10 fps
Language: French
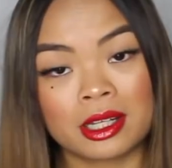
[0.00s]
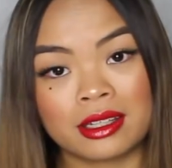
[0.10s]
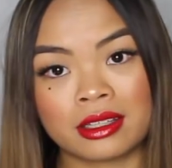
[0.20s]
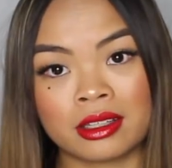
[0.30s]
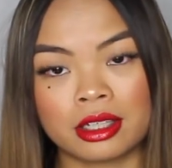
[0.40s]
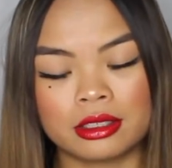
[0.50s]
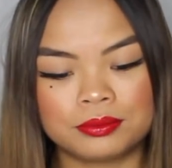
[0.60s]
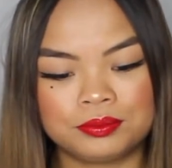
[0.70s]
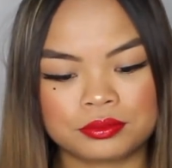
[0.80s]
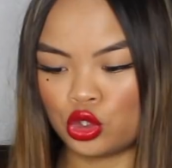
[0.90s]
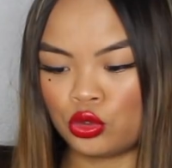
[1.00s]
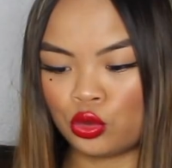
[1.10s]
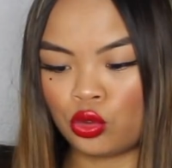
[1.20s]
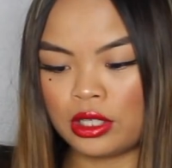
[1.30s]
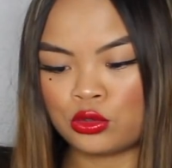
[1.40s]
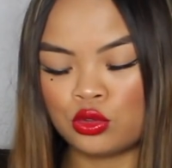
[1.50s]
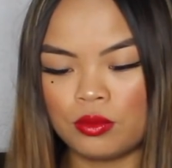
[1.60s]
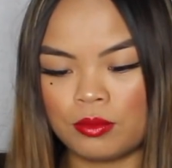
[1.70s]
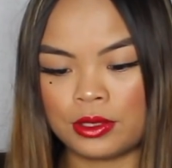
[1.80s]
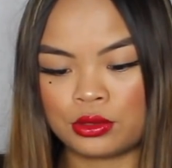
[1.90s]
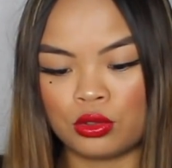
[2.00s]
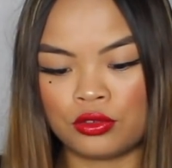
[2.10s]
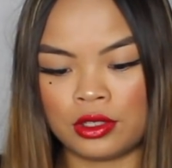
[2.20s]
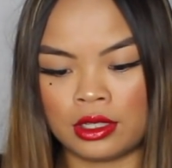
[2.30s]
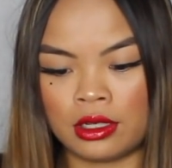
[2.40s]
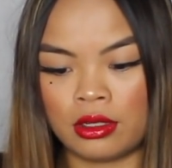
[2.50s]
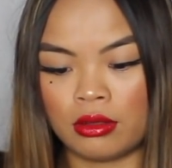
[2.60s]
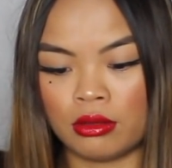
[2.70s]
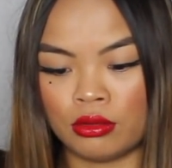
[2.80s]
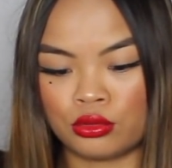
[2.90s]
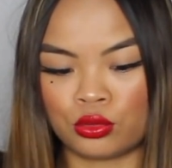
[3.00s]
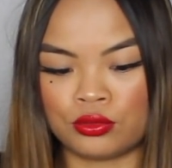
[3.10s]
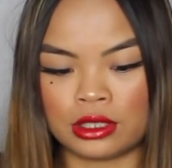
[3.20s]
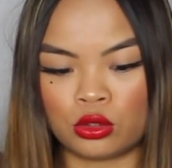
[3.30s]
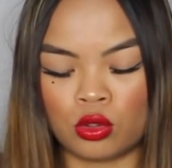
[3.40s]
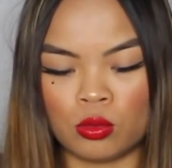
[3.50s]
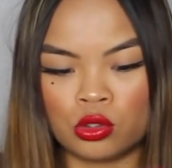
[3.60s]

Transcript: pris en 34. Je suis trop déçue parce qu'au final, euh, je trouve ça trop